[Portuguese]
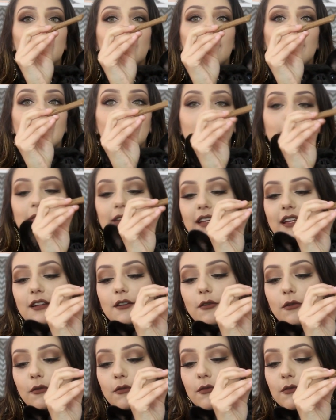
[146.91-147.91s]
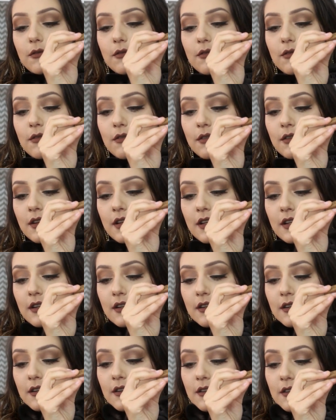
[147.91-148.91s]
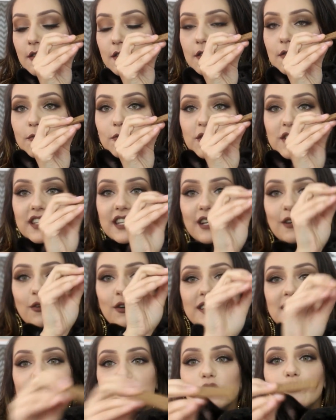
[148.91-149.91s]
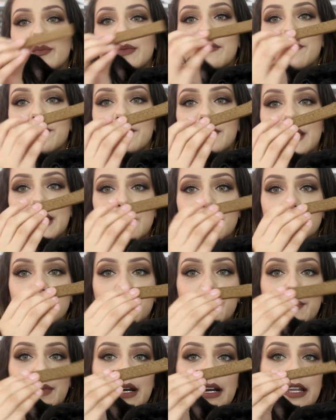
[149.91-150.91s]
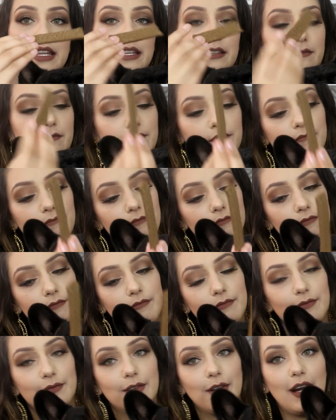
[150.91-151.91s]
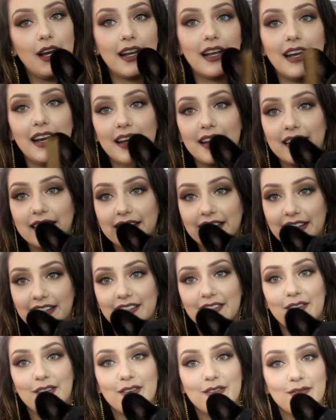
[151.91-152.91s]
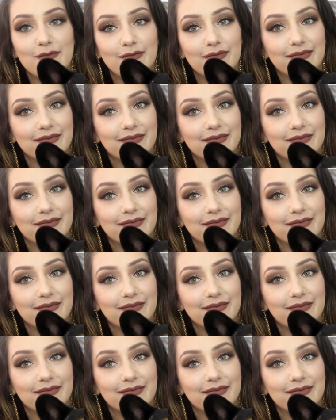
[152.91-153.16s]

Olha, filho. Puxa, corta tá do bifinho de mãe. A cara dele, ó.